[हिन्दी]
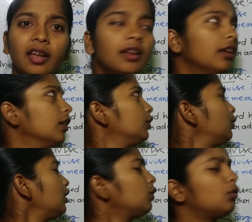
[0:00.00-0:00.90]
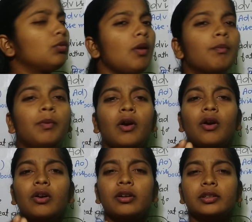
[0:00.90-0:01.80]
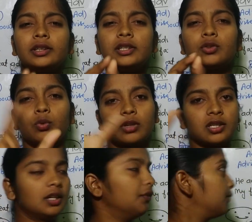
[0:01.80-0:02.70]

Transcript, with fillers: है क्योंकि दोनों में बहुत ही छोटा सा